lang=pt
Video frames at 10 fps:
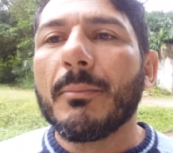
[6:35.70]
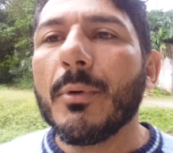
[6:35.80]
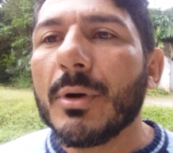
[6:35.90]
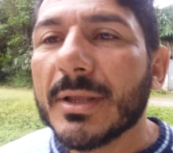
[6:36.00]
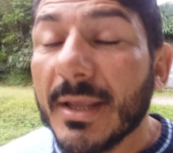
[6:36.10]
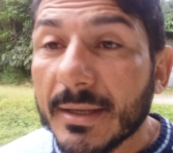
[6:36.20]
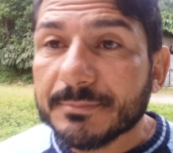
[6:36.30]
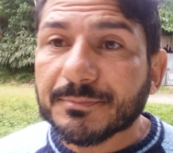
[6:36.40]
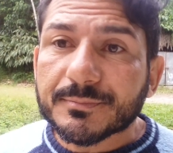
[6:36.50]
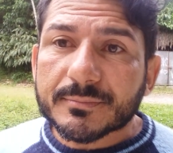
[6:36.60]
Porque
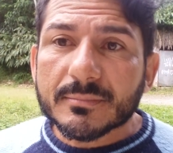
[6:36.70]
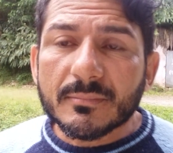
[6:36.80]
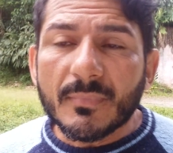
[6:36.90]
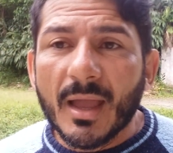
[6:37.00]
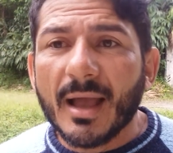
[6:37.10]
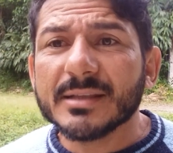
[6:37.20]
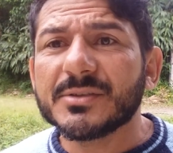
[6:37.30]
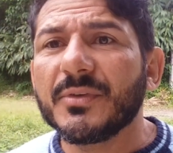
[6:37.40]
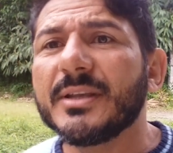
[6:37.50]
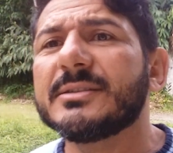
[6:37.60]

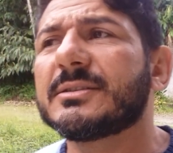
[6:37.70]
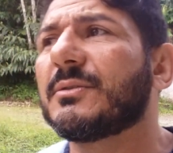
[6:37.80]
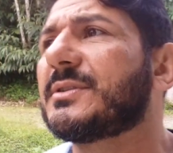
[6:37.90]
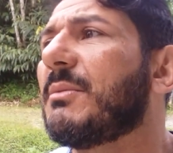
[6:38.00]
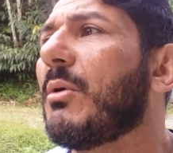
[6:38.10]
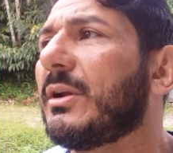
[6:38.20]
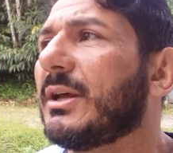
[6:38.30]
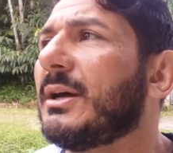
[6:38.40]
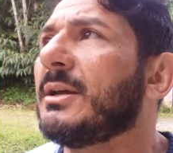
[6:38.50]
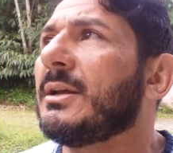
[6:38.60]
às vezes você
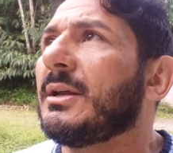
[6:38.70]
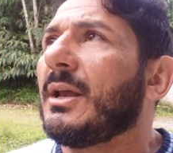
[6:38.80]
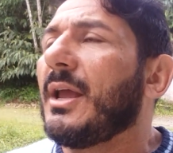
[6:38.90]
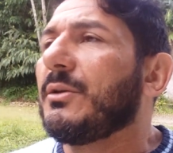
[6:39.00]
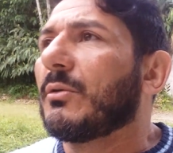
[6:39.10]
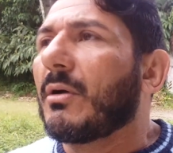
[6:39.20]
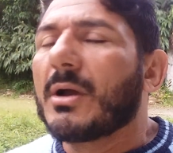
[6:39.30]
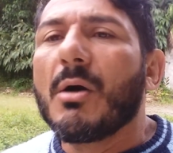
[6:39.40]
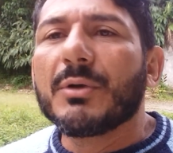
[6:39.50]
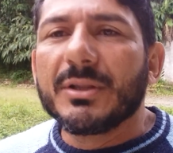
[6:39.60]
mora em um
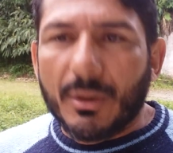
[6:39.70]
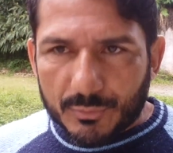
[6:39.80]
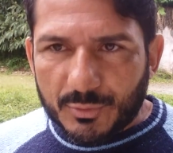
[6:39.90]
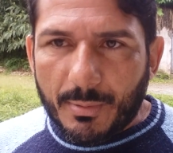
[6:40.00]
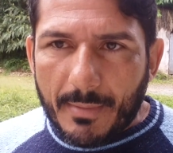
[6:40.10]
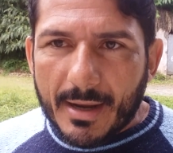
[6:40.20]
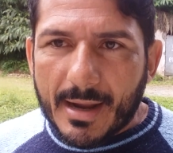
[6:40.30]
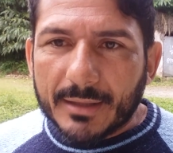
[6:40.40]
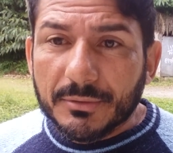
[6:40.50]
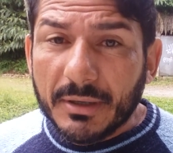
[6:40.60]
local que tem um
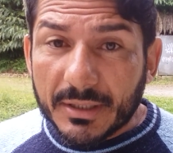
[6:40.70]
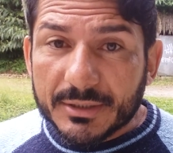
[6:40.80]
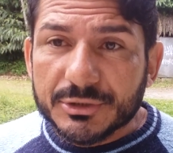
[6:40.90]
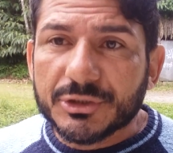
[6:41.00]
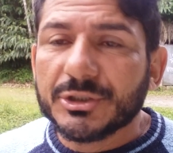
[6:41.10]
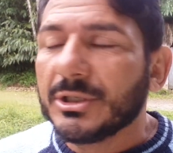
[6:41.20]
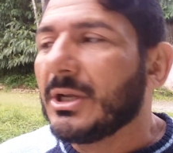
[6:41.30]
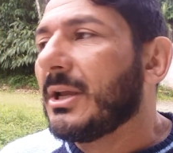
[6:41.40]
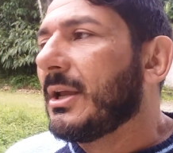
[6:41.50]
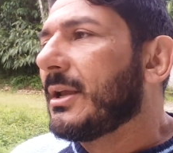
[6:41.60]
supermercado grande,
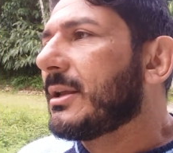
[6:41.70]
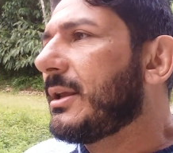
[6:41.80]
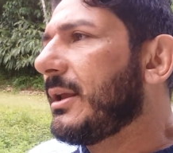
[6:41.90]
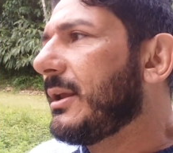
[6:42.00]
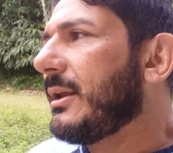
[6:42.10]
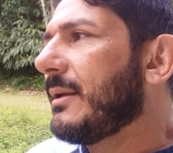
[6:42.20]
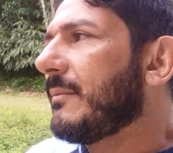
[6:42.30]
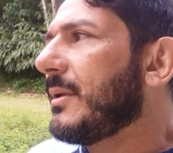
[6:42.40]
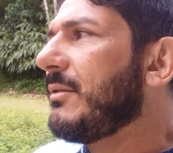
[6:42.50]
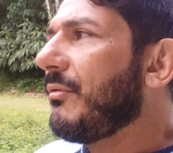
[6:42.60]
que
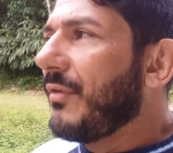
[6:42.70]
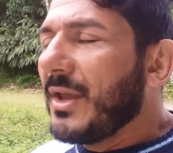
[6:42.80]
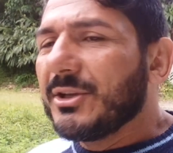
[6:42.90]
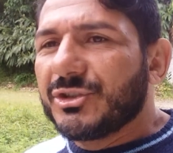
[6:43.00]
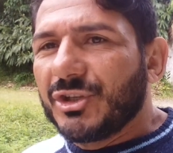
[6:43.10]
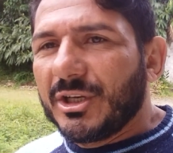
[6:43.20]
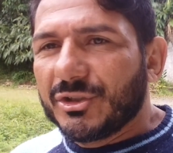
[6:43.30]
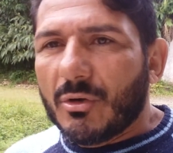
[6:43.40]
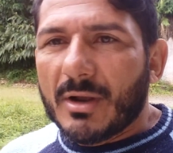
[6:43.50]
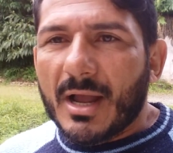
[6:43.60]
em vez de
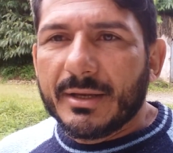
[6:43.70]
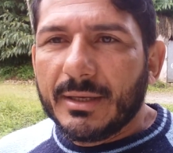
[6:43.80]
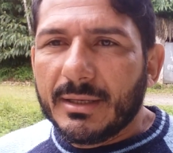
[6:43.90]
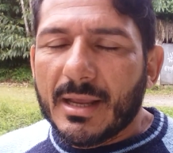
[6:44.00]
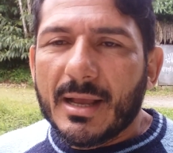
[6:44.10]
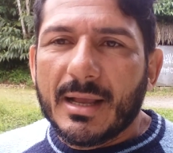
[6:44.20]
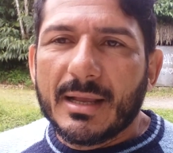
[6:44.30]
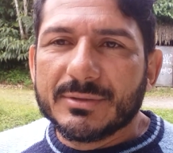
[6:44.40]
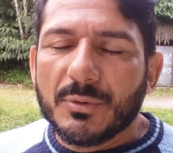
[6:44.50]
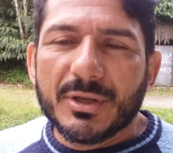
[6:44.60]
eles jogarem
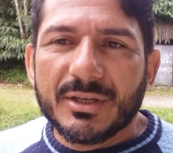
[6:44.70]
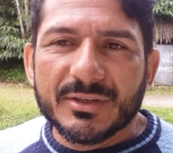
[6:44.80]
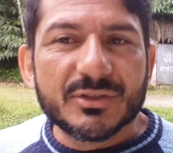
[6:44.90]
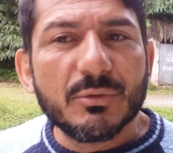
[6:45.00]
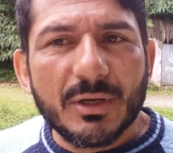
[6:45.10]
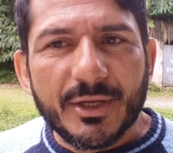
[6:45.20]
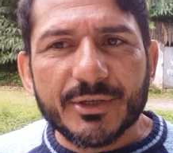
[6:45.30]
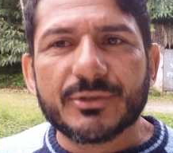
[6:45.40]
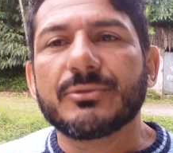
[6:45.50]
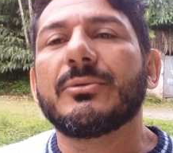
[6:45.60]
as orquídeas no
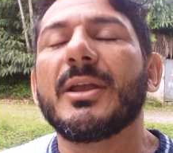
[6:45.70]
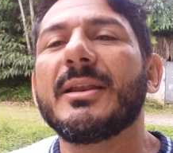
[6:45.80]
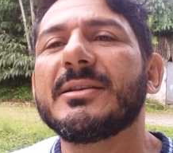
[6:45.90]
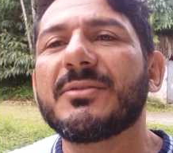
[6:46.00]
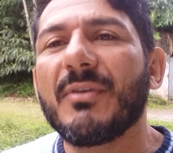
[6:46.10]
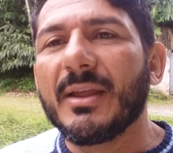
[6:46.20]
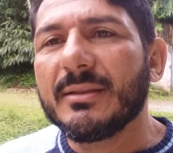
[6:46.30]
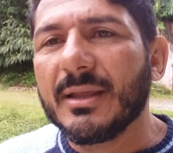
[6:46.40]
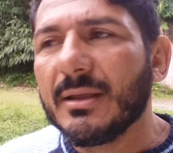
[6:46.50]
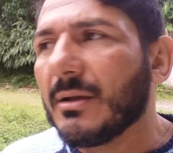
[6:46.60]
lixo, eles
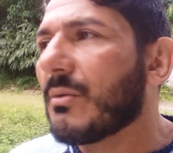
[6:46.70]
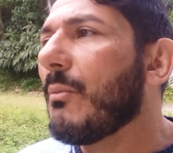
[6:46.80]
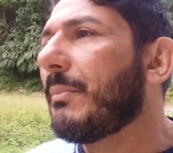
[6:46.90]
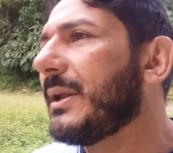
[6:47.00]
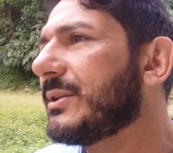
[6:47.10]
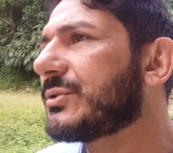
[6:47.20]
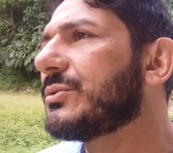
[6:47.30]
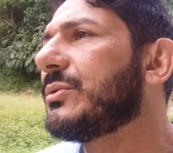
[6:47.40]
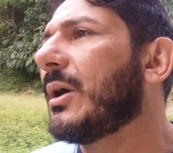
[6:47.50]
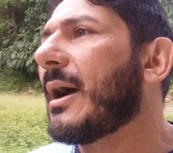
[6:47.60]
vendem com
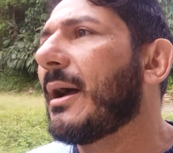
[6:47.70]
preço